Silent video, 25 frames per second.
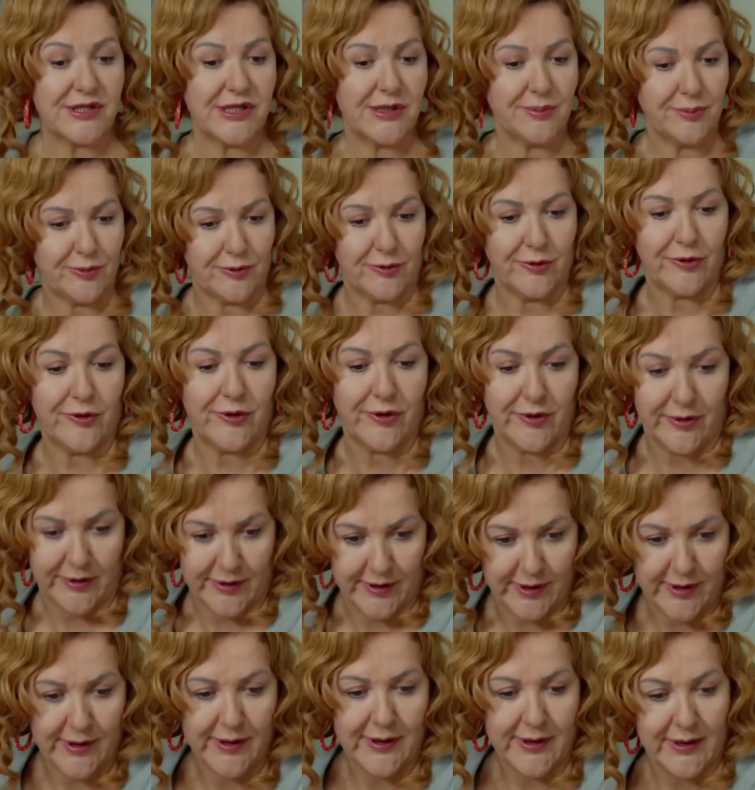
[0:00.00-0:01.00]
bir şey buluyor.
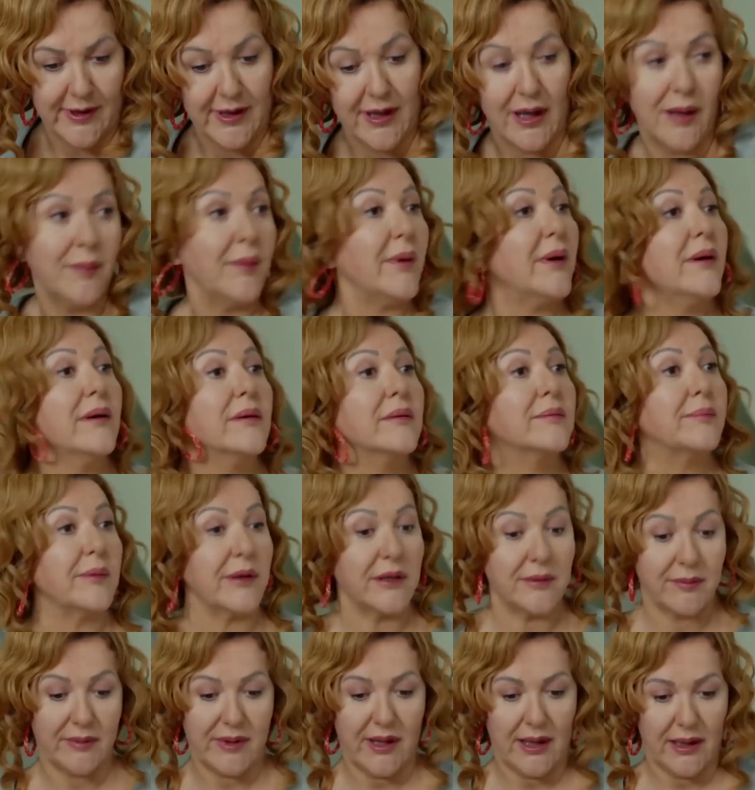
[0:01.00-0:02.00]
Ama
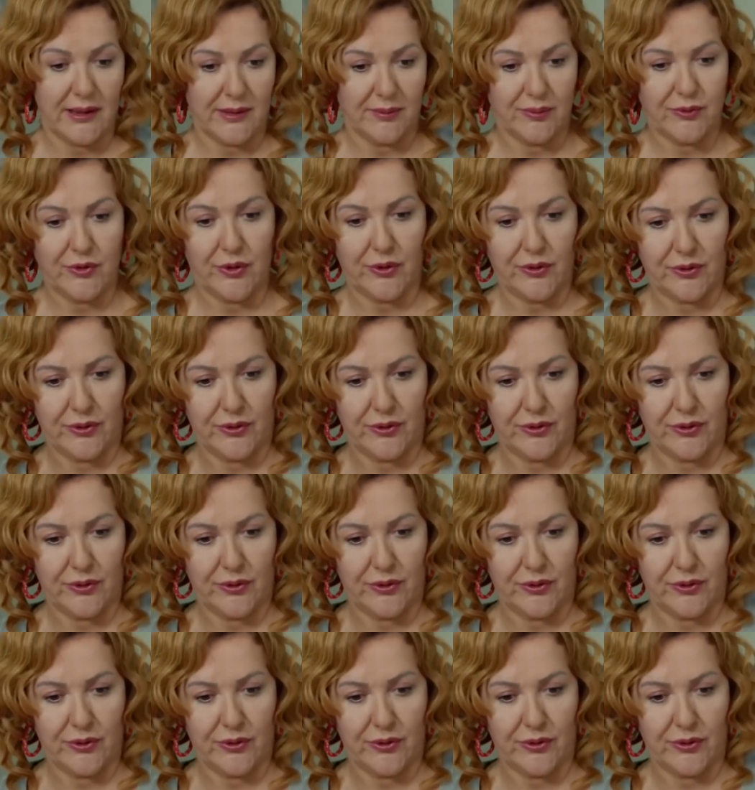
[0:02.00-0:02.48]
benim karnım